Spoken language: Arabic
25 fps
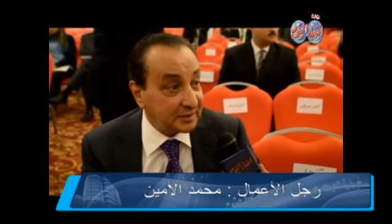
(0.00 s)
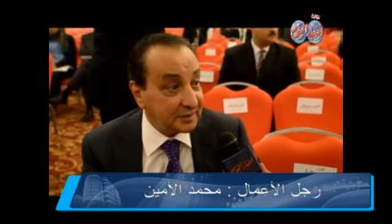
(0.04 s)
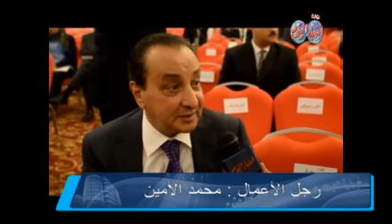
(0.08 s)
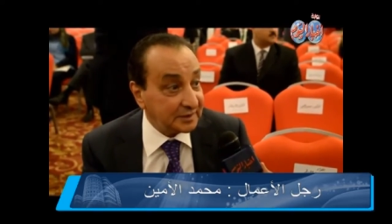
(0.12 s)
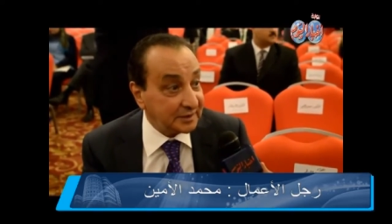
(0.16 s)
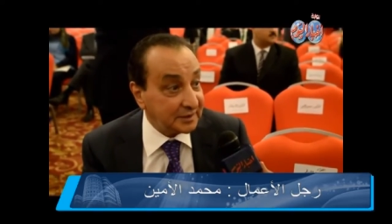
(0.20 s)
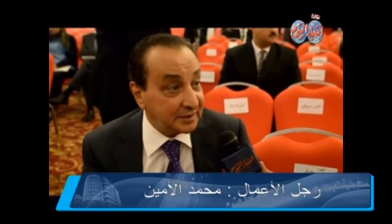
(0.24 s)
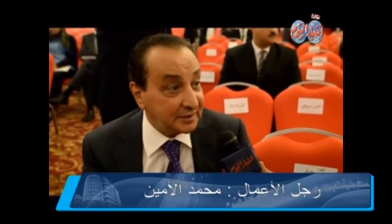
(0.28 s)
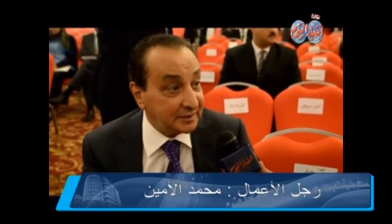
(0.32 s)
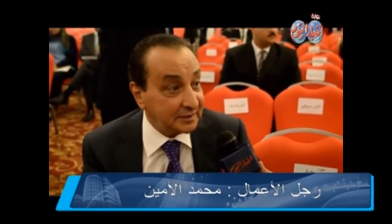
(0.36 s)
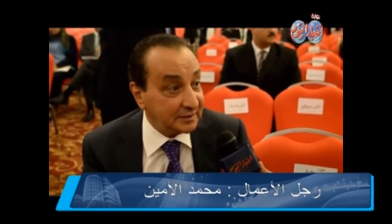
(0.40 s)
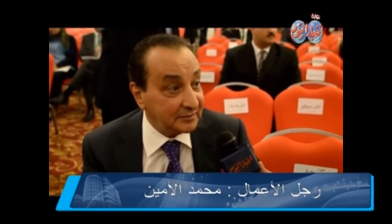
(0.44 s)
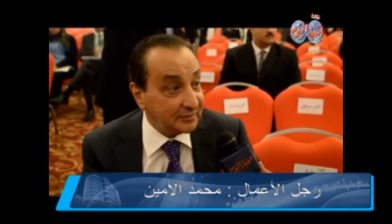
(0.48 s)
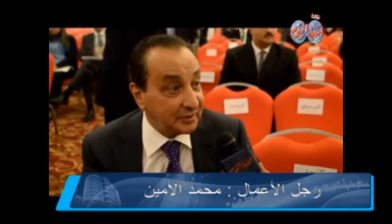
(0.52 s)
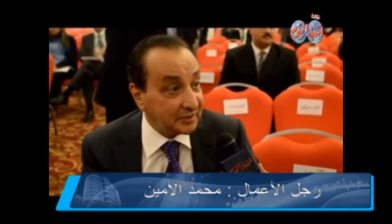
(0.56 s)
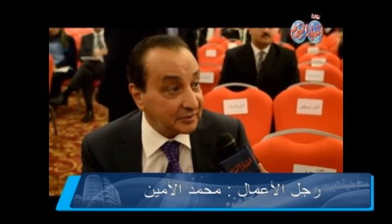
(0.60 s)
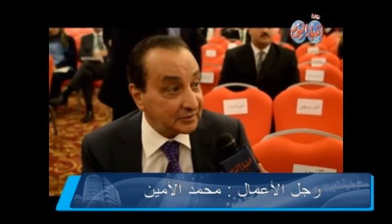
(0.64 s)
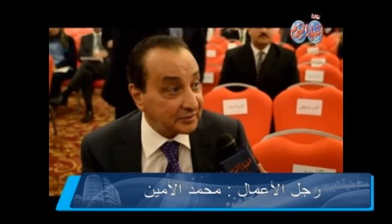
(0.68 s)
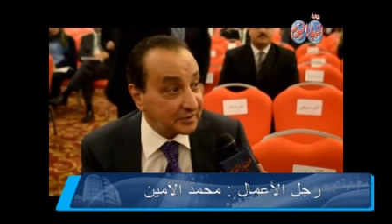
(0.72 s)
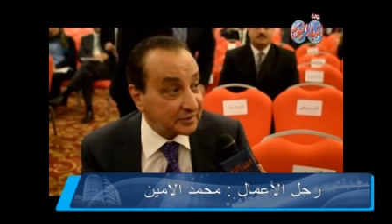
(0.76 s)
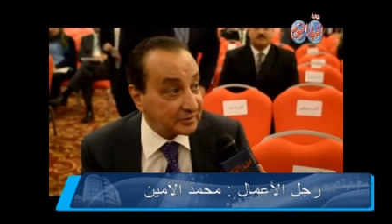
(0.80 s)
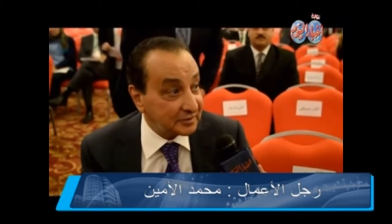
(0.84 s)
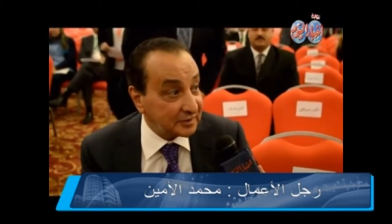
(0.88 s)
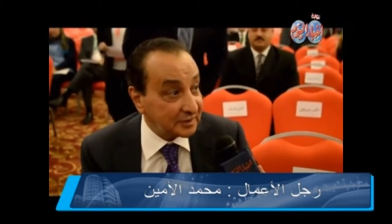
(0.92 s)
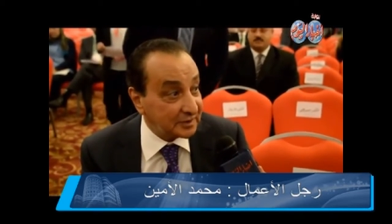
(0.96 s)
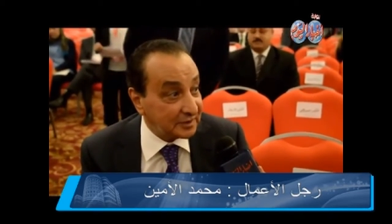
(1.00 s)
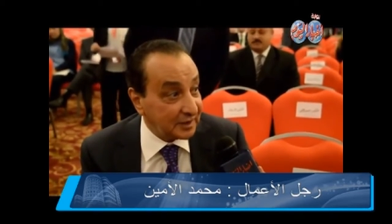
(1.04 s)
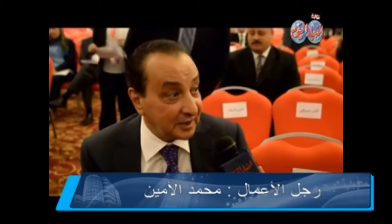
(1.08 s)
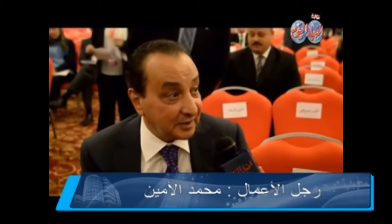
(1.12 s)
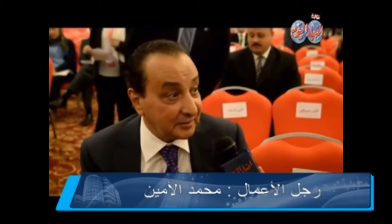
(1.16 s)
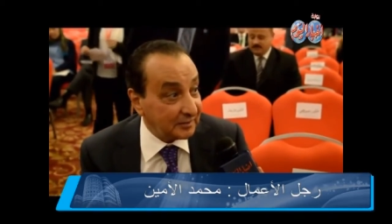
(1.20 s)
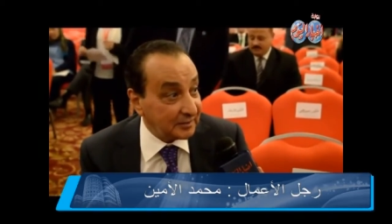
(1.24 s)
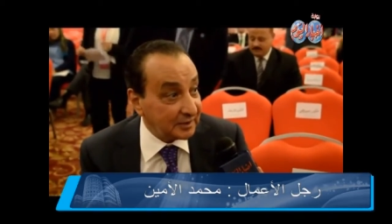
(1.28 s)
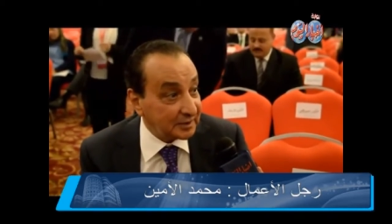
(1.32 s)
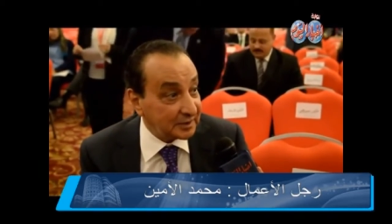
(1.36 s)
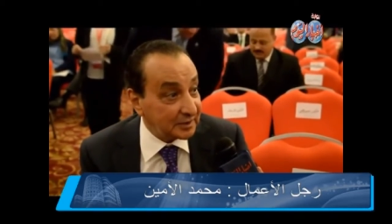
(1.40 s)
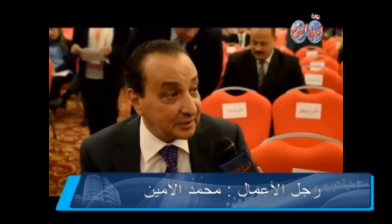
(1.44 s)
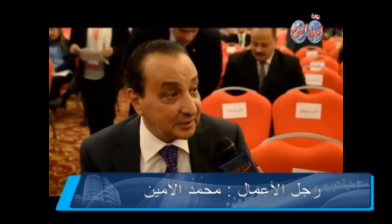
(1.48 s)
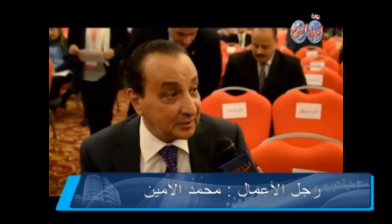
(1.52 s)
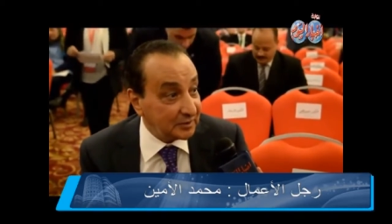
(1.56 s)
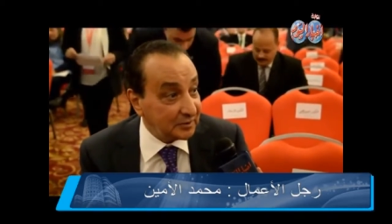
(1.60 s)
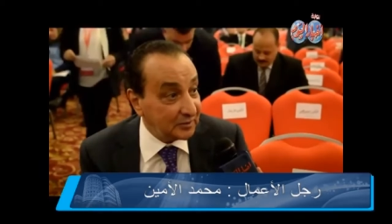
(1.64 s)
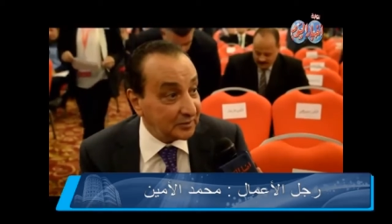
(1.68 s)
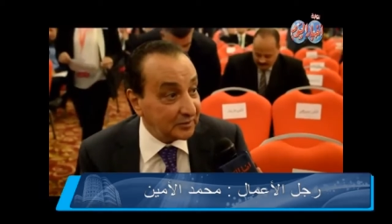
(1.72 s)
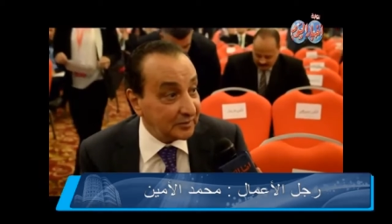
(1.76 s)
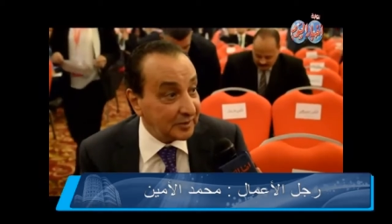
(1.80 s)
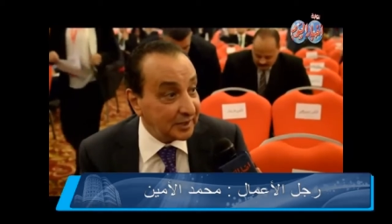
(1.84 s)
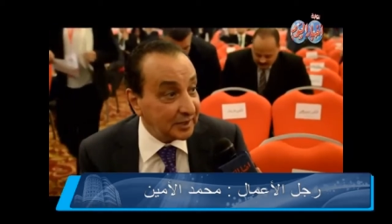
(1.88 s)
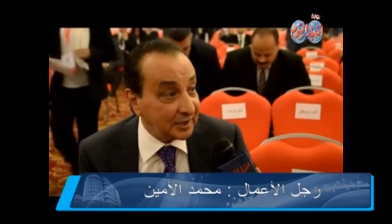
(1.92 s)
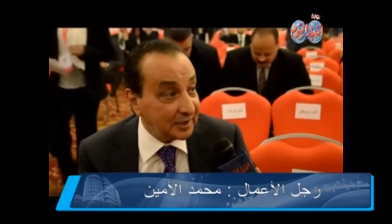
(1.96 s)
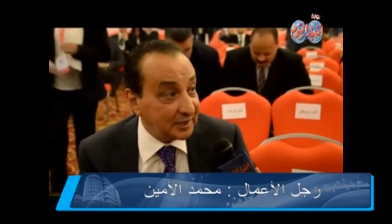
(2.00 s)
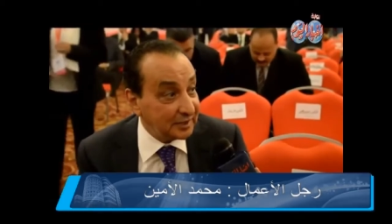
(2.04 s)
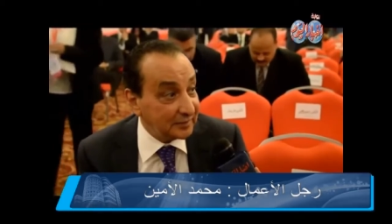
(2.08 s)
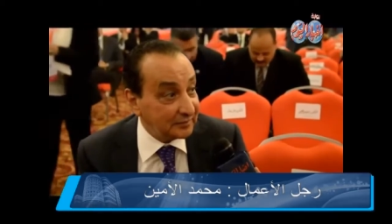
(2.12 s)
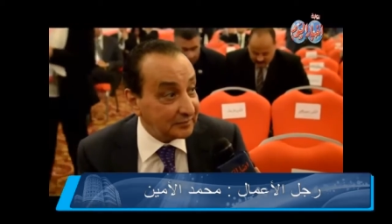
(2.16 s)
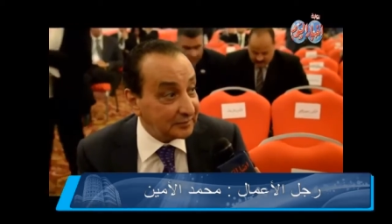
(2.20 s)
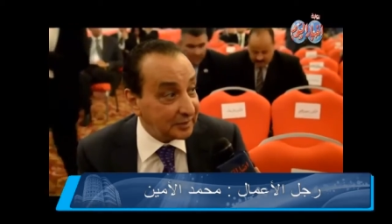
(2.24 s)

ان مؤسسه الاخبار اليوم هي اللي